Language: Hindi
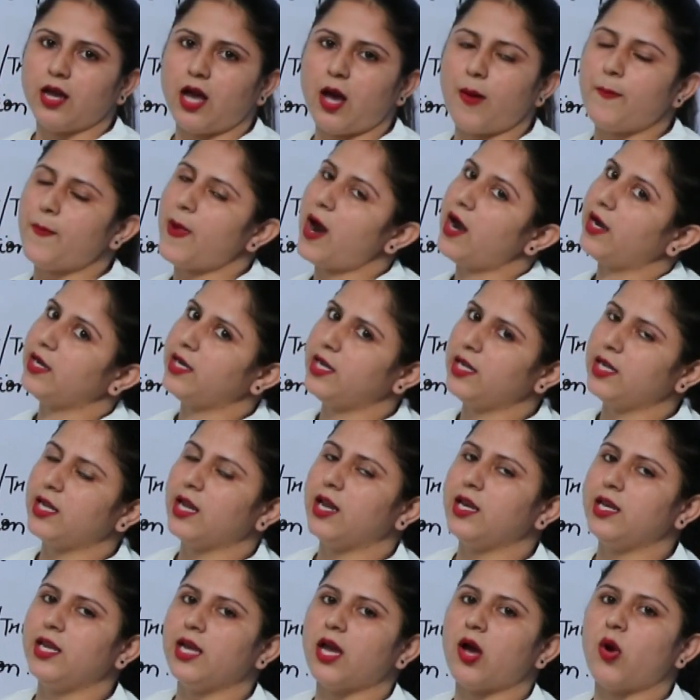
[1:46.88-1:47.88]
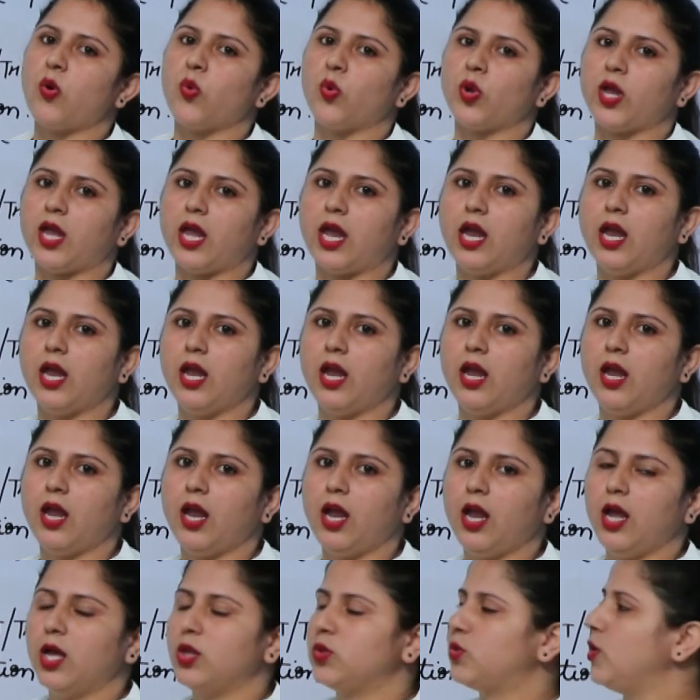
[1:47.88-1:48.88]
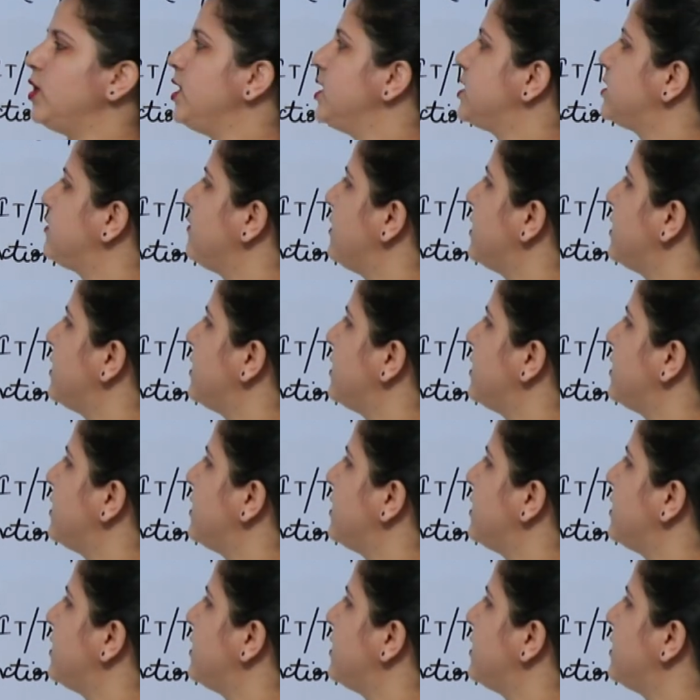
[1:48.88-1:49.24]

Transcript: आप पार्टी के लिए आओगे तो इस